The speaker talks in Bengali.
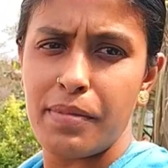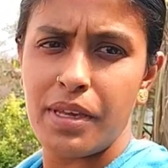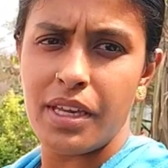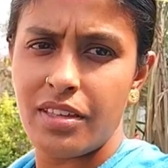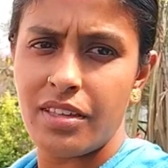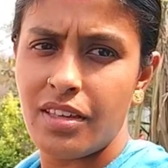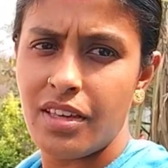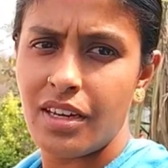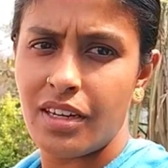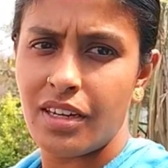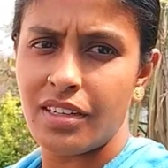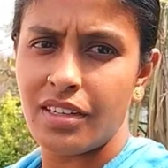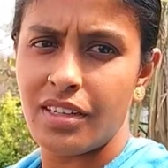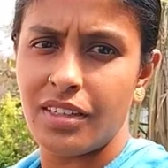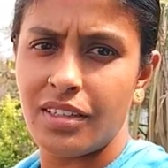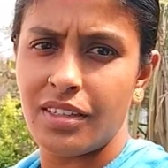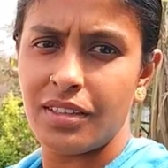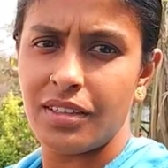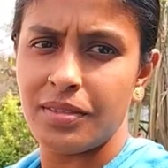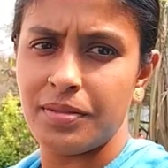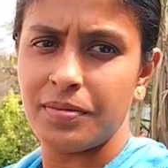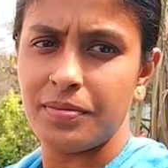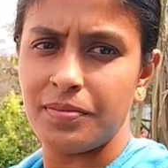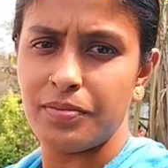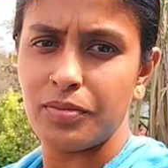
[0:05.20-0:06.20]
আমি আজকে একটা
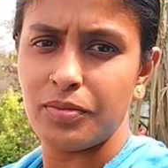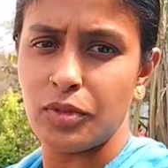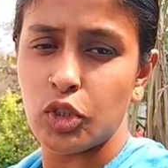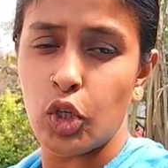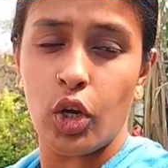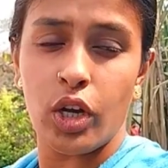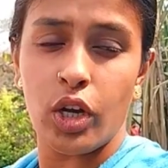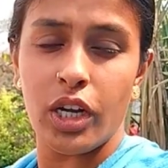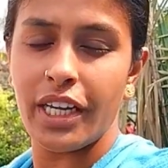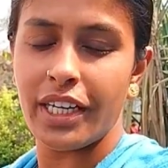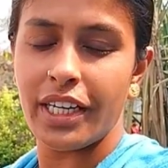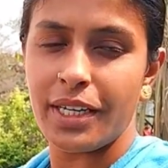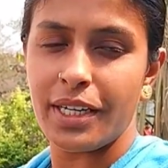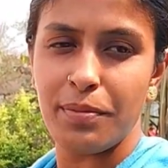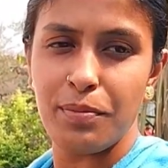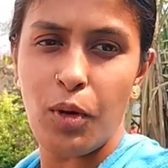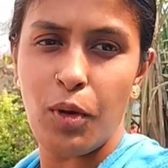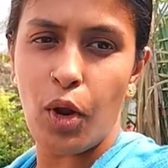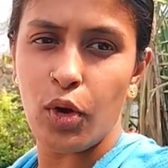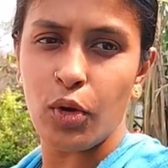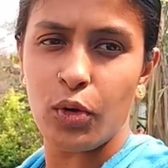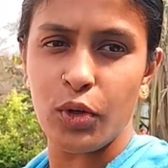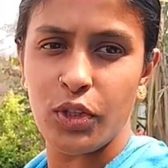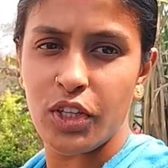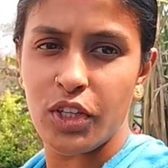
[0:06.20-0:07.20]
সকালে একটা
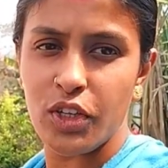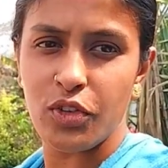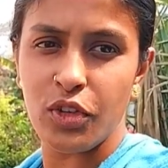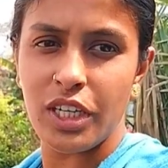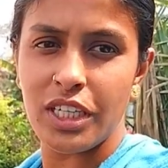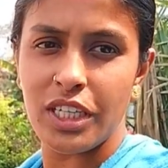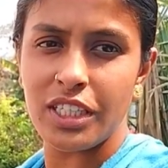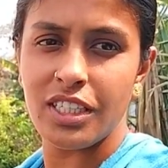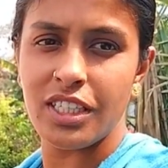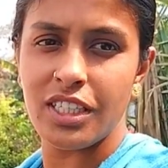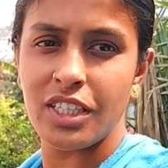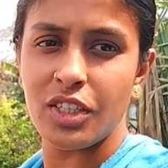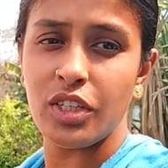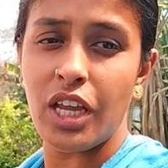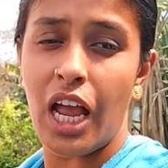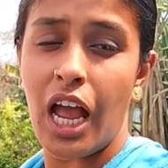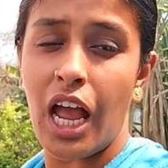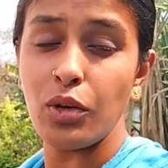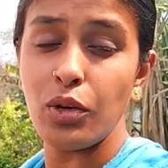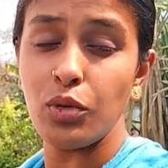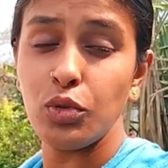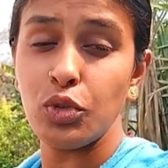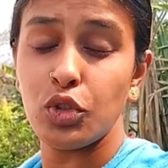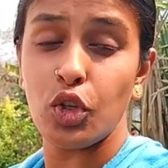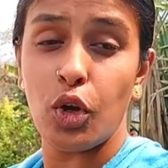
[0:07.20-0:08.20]
ব্লগ করতে চলেছি সেটা
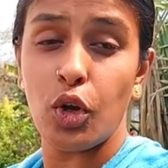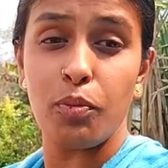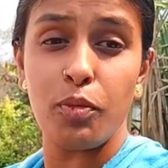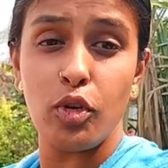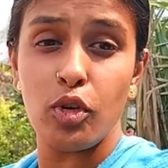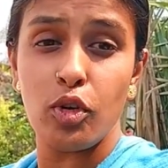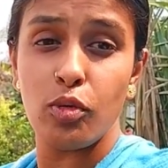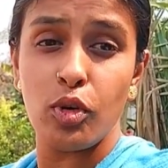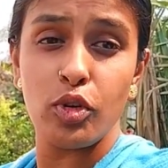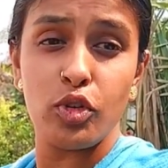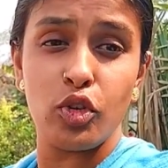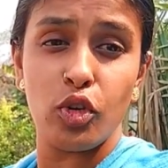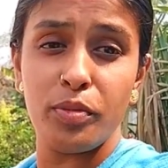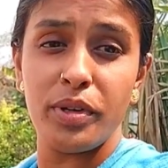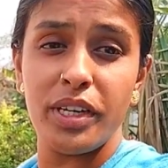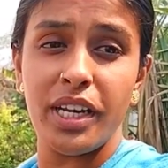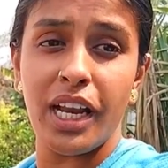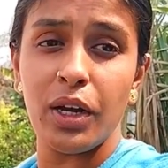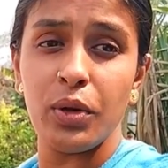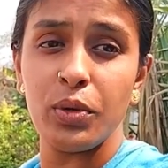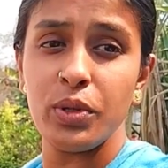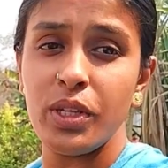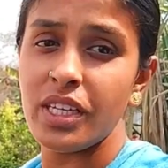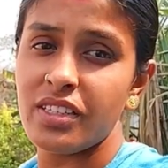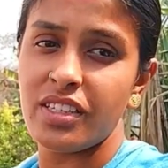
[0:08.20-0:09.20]
হচ্ছে আলুর চপ করবো
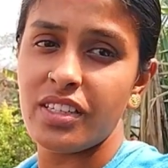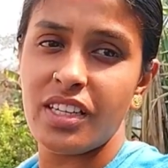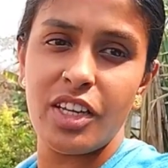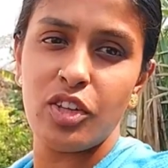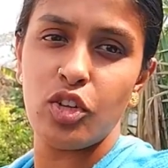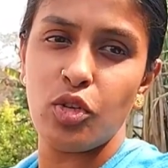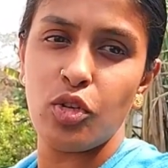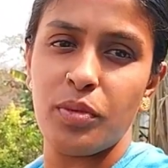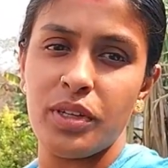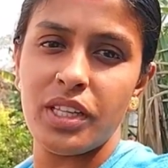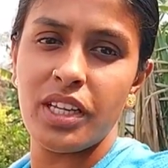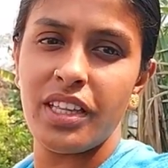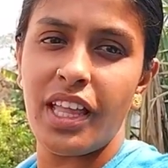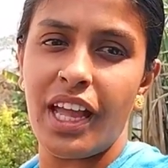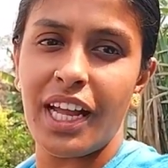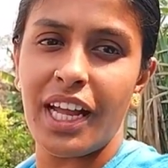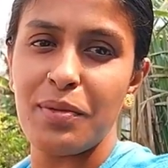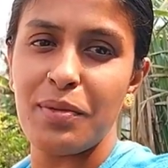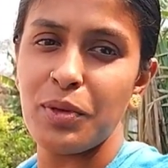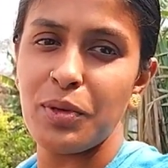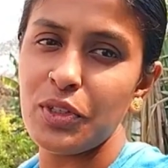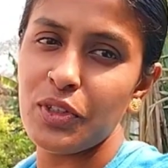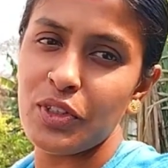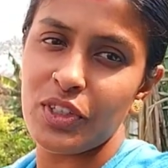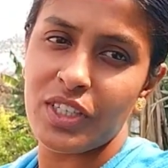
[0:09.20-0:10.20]
জমির আলু দিয়ে সেটাই তোমাদের
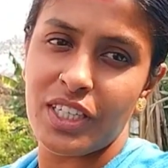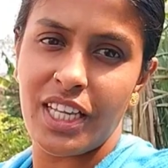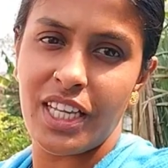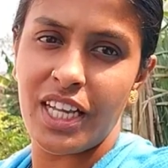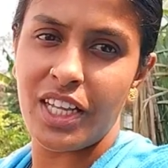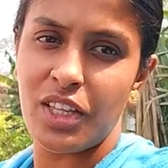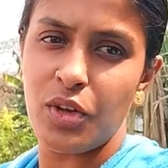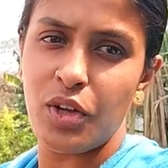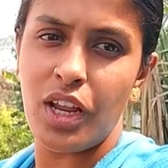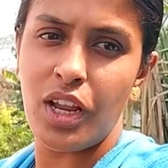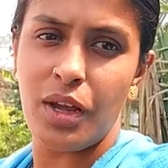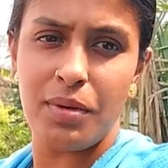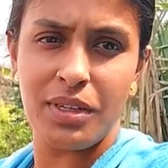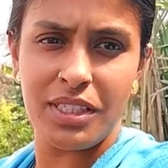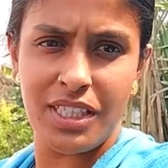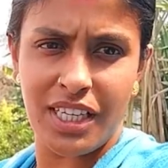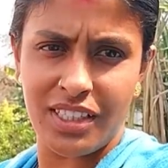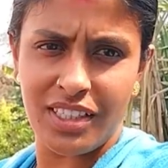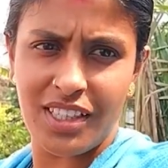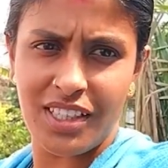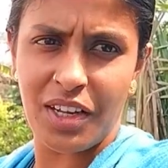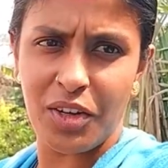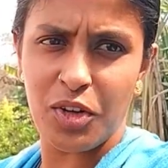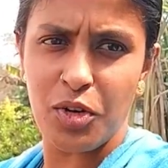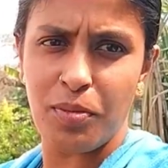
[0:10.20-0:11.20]
দেখাবো সেটা দেখতে হলে আমার
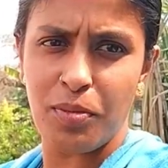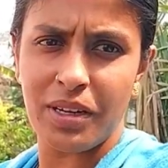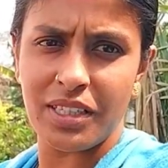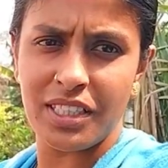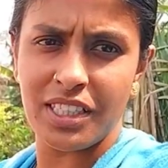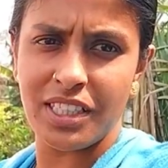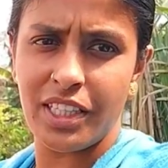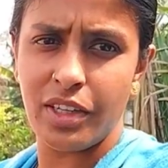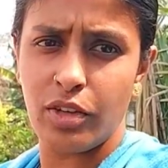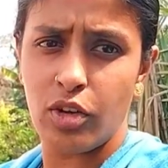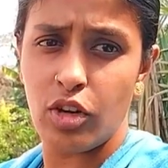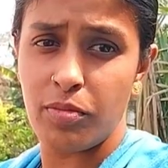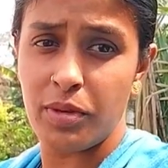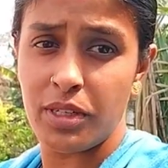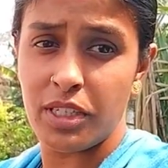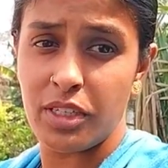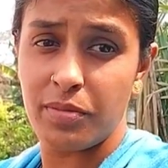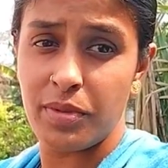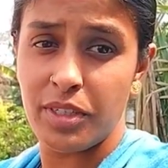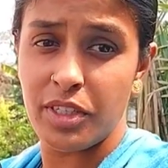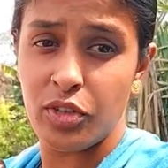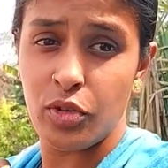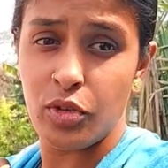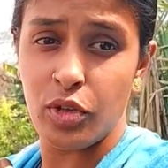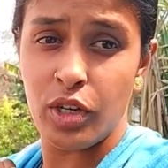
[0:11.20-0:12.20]
সাথে থাকো পাশে থাকো
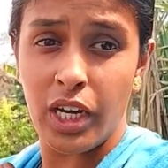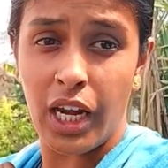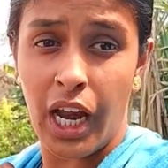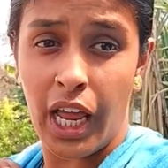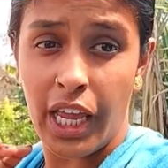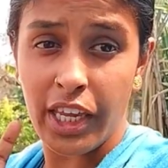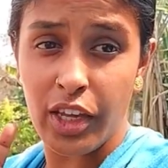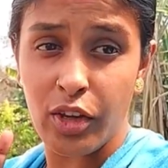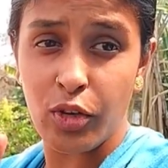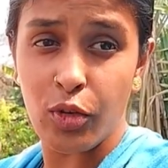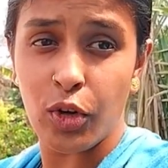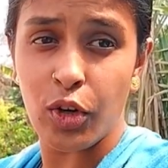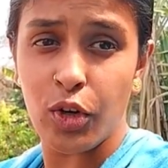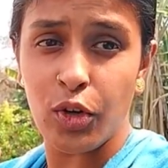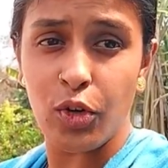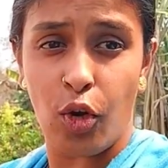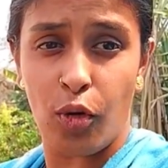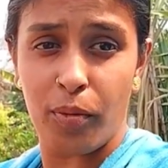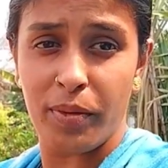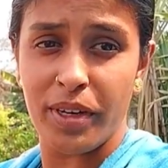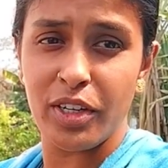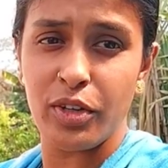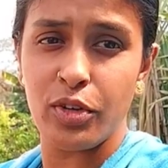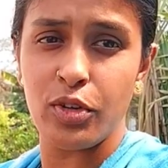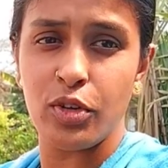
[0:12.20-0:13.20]
বেশি বেশি করে লাইক করো
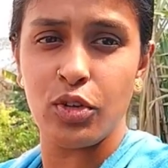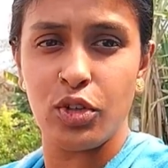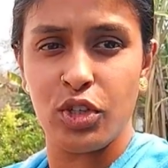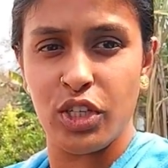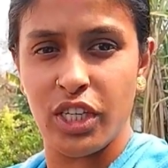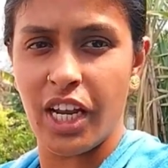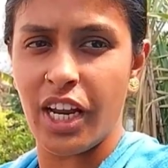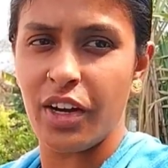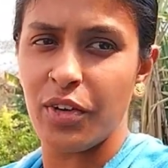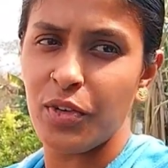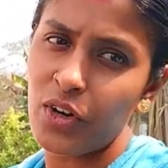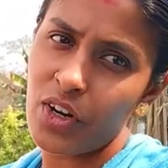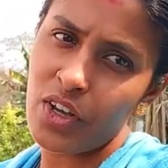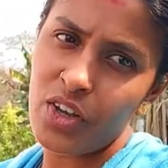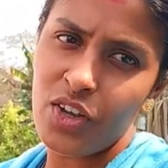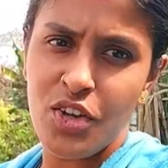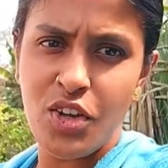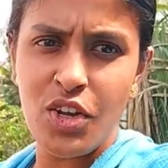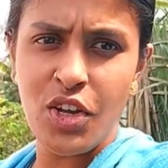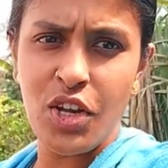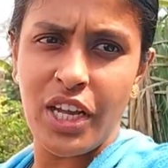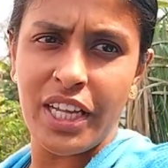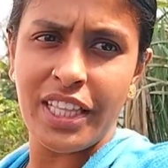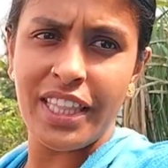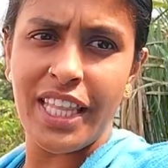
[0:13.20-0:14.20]
কমেন্ট করো শেয়ার করো
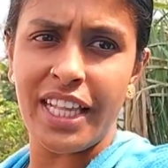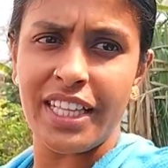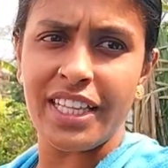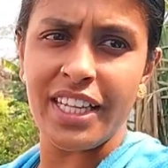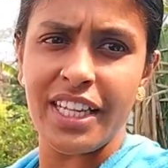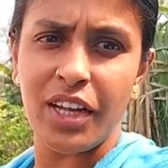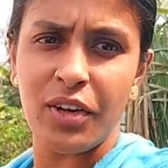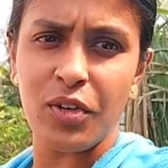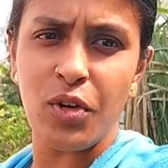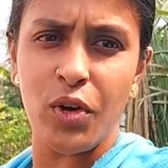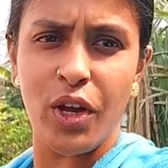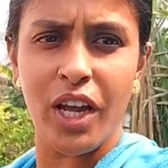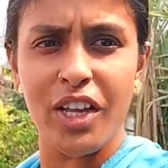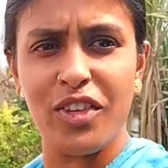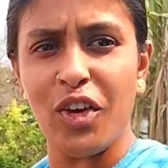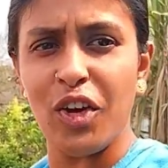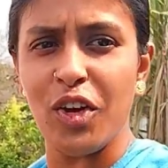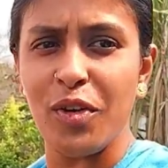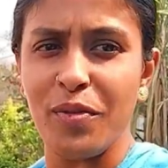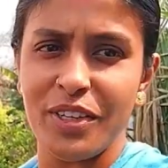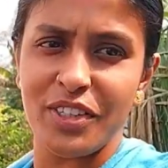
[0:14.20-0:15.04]
দেখতে থাকো ওকে চলো